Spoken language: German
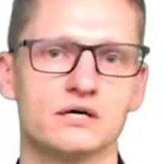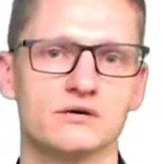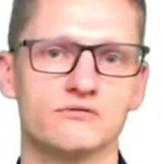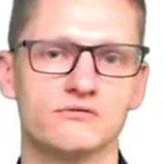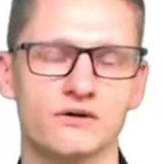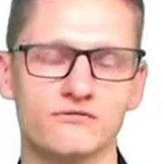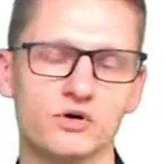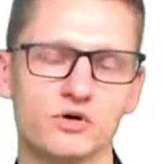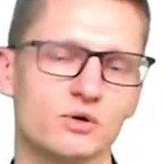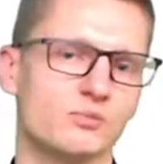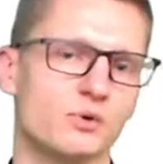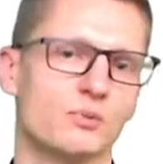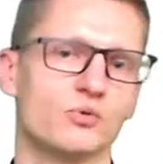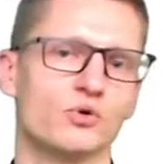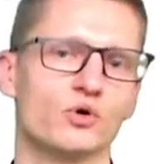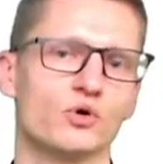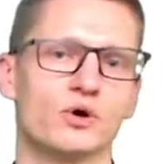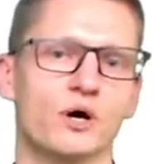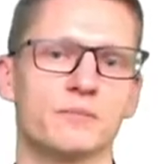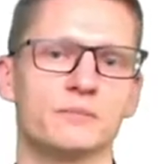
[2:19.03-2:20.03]
wenn wir über
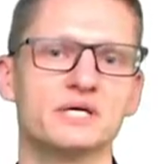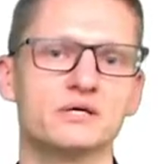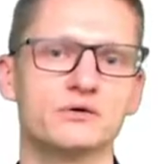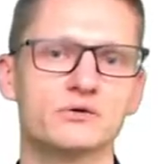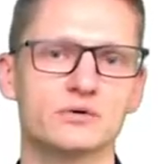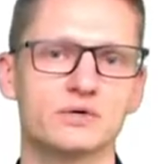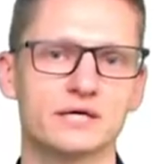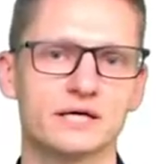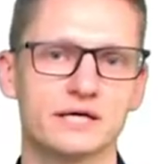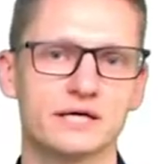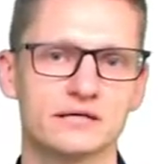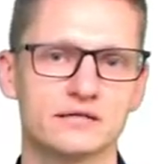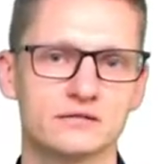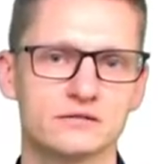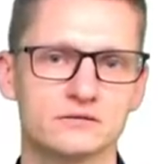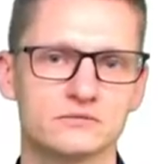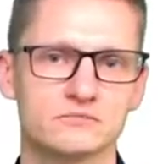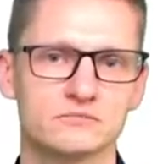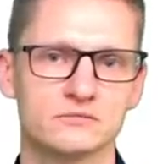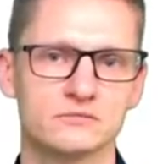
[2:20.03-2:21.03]
Programmierung
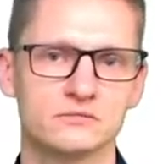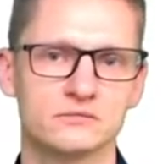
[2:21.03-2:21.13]
reden,